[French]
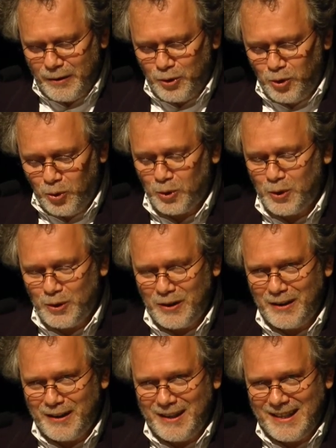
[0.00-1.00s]
Donc,
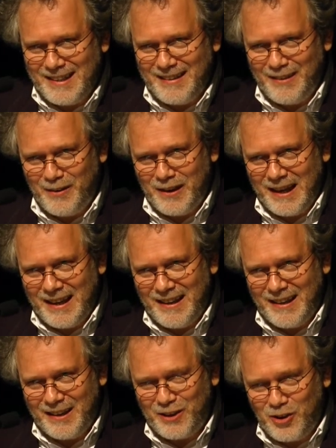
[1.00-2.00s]

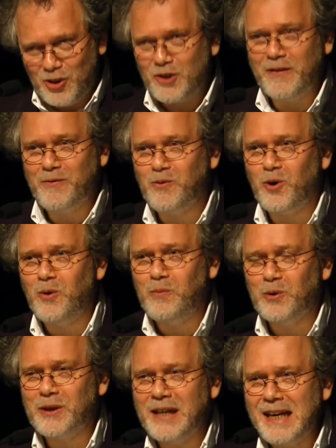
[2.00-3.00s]
quand je vais vous
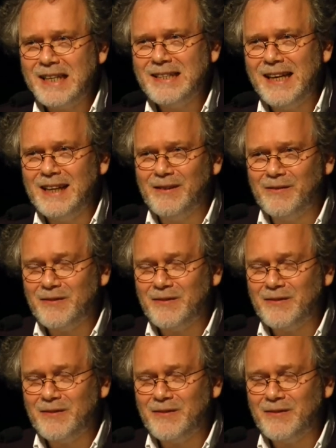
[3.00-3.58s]
remontrer la scène,